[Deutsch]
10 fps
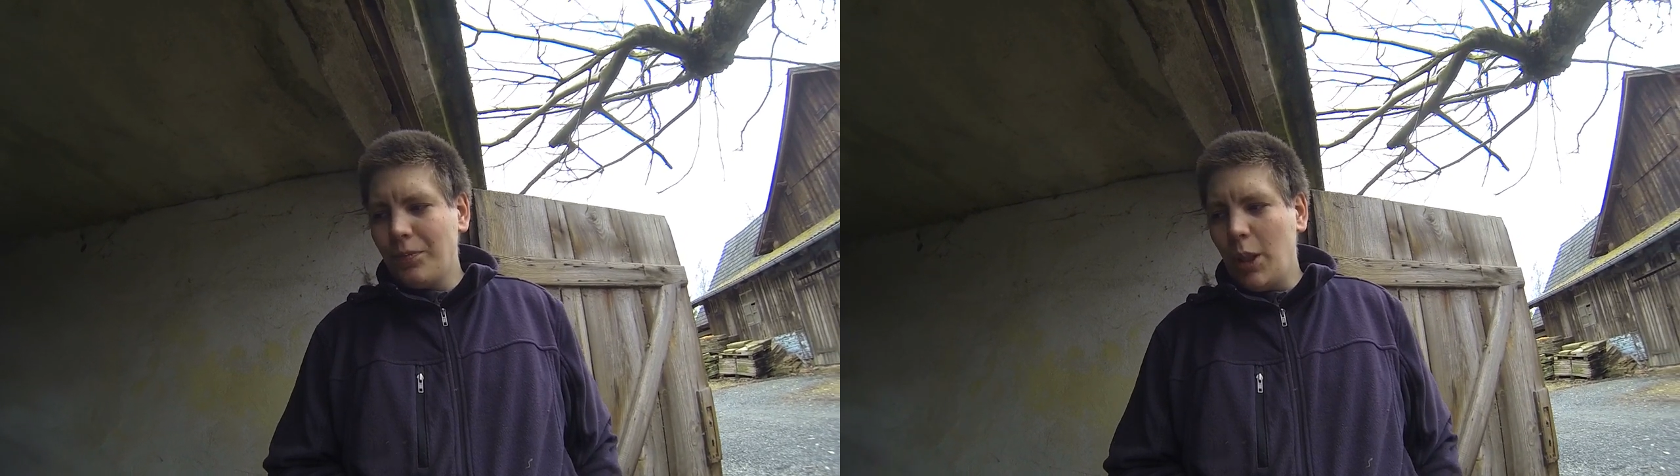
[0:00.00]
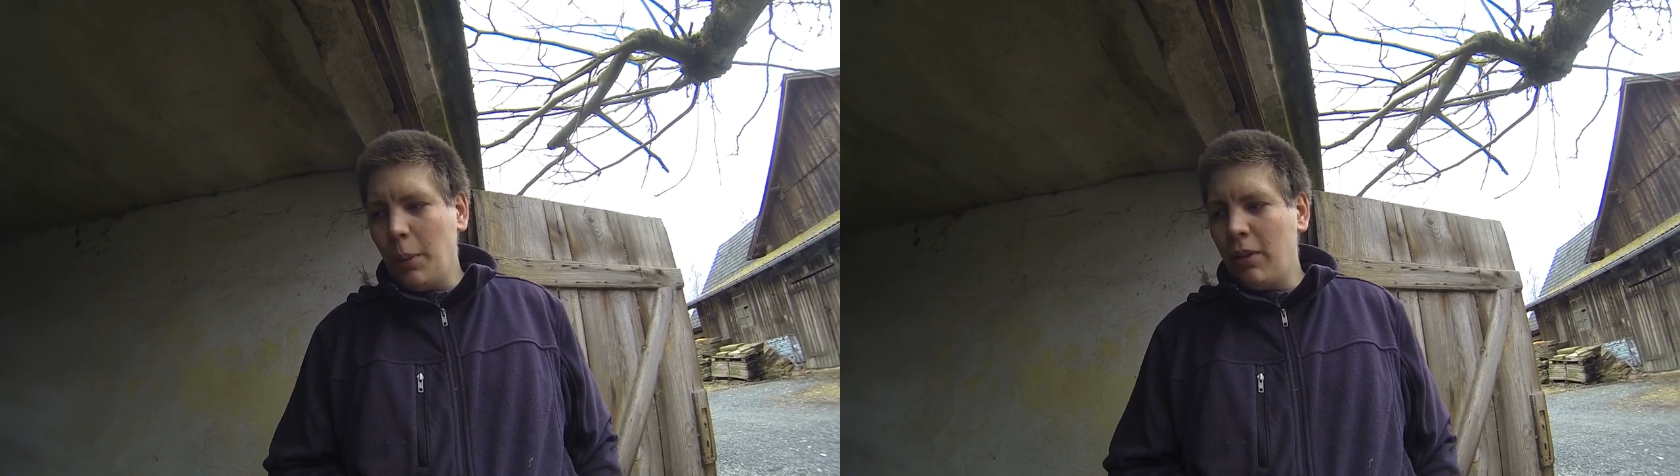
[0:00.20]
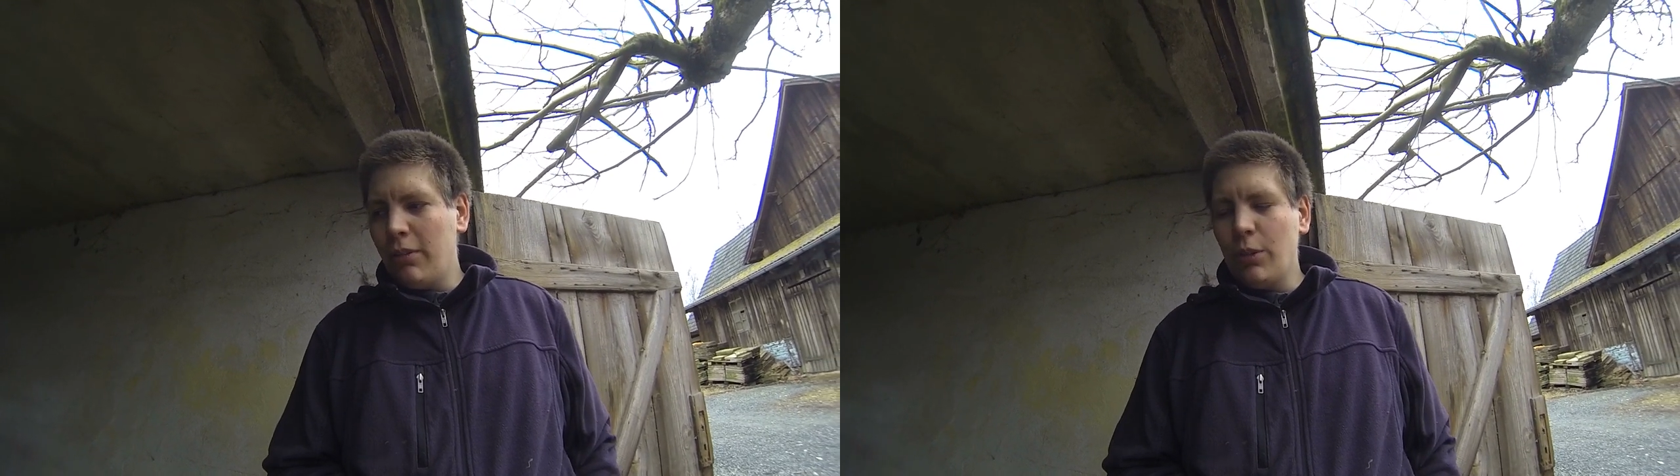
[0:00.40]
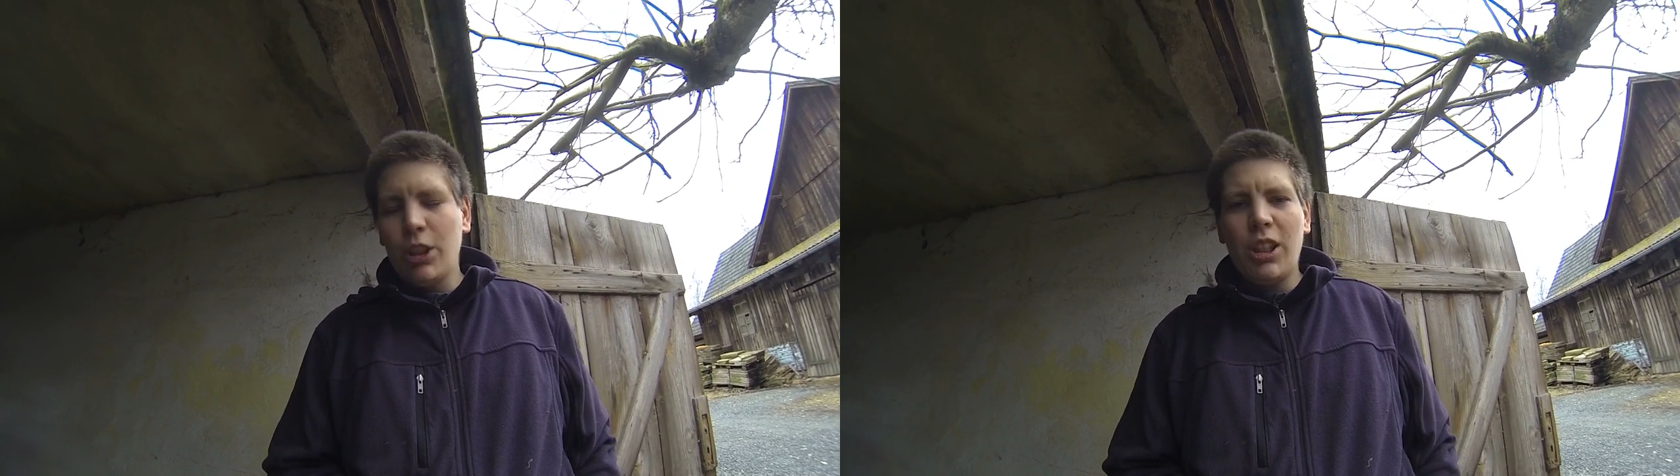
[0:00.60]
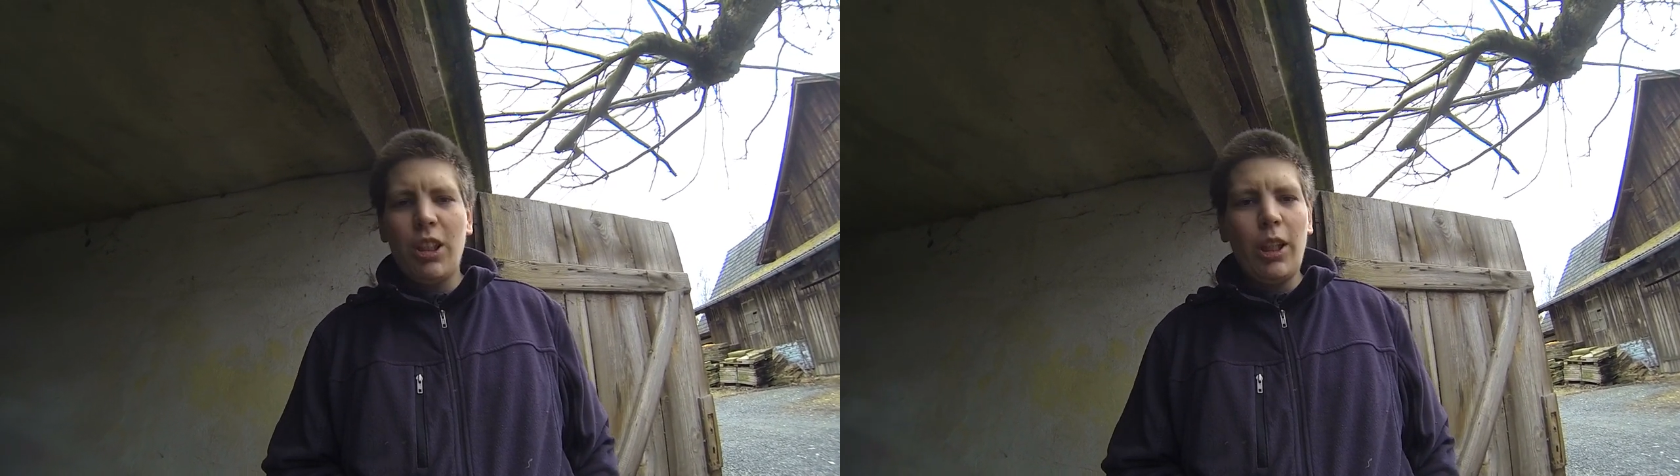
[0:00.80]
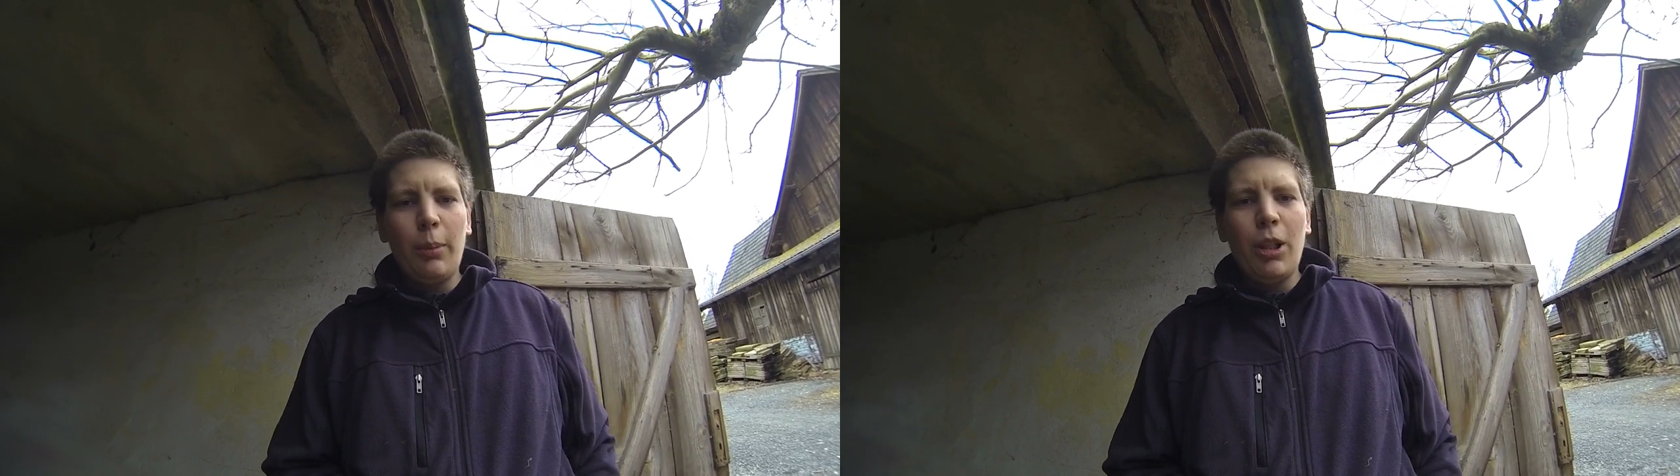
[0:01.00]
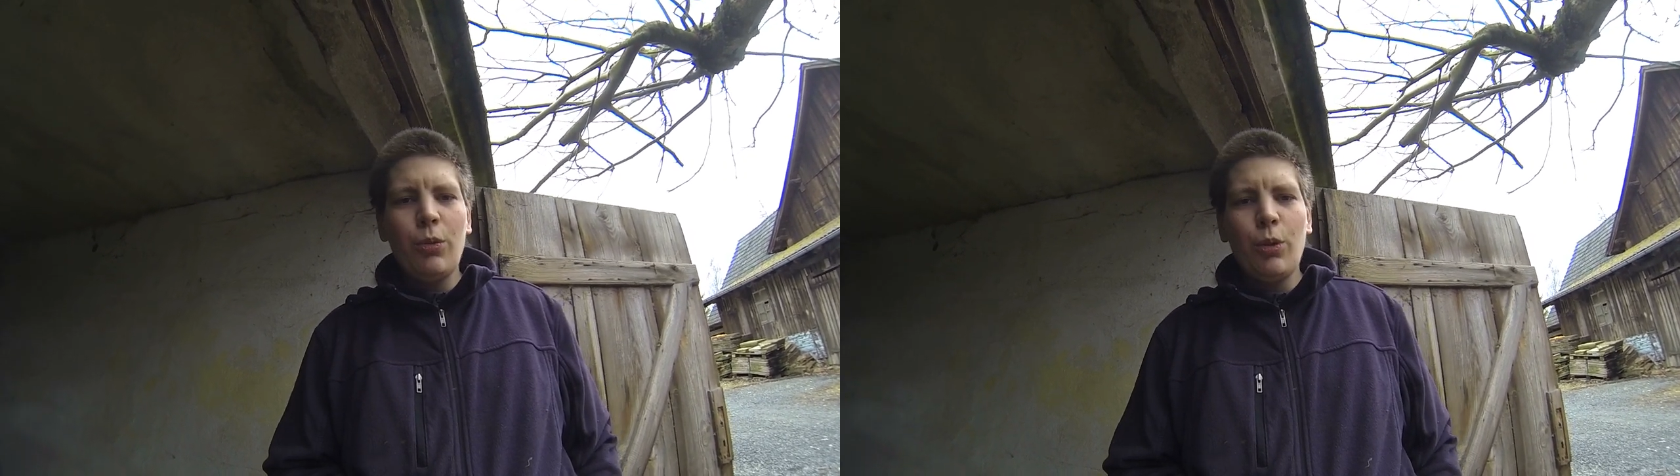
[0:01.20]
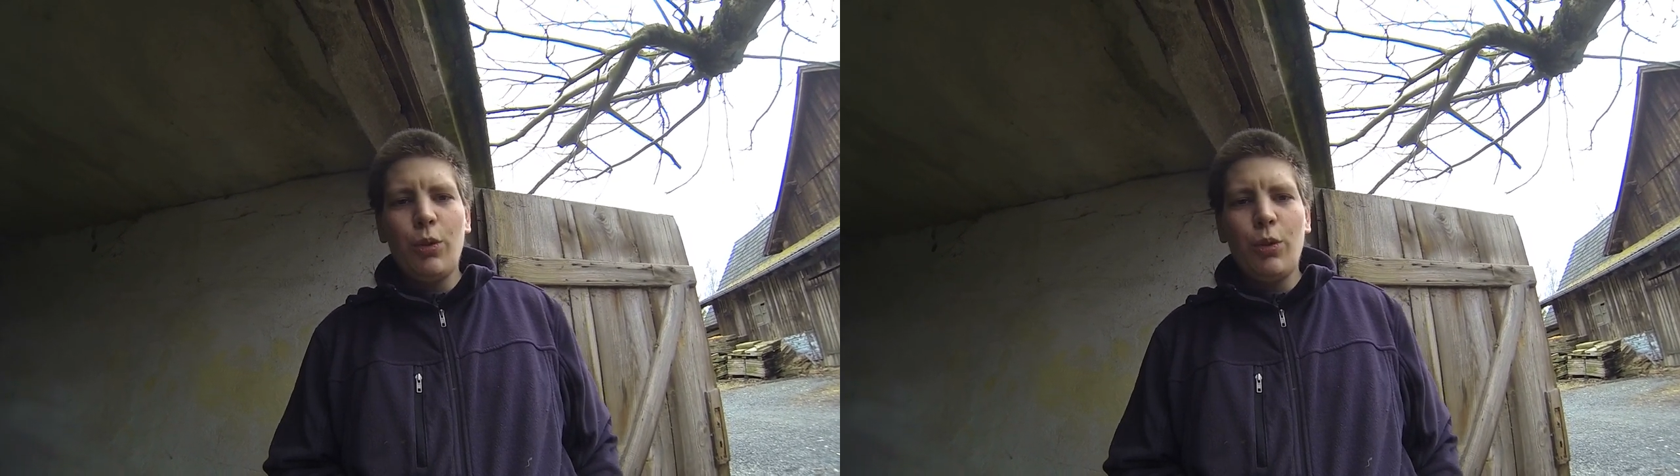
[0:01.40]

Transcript: Immer wenn was dran gemacht wird,